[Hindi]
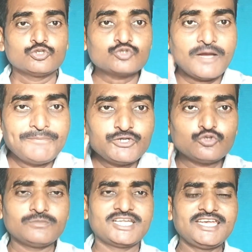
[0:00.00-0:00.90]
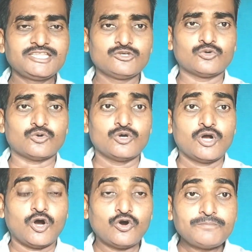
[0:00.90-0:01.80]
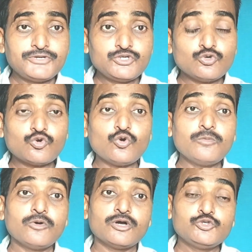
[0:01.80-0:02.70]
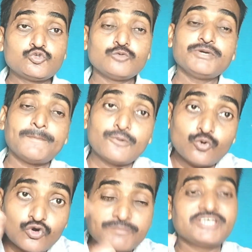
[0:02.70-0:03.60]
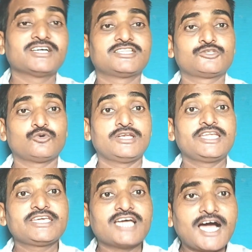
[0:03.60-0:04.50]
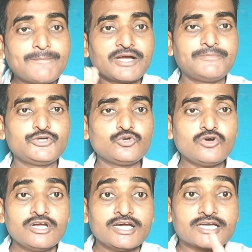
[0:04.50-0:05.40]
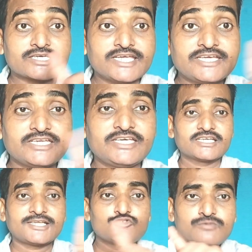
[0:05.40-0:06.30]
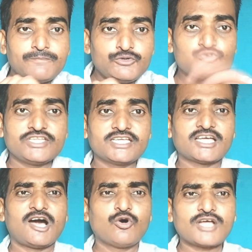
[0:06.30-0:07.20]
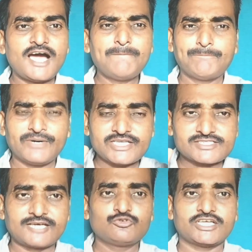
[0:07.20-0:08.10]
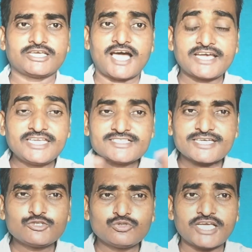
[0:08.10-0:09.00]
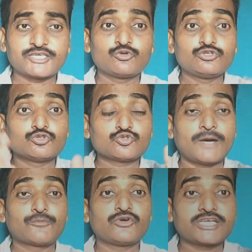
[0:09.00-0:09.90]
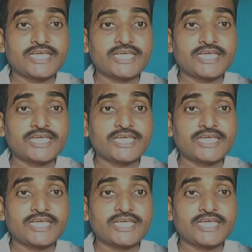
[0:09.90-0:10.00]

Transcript: दोस्तों आप वीडियो तो बना लेते हो और वीडियो को YouTube पे अपलोड भी कर देते हो लेकिन आपका वीडियो रैंक नहीं करता उस पर व्यूज नहीं आता और आप परेशान हो जाते हैं आखिर ऐसा क्यों होता है क्योंकि दोस्तों आपको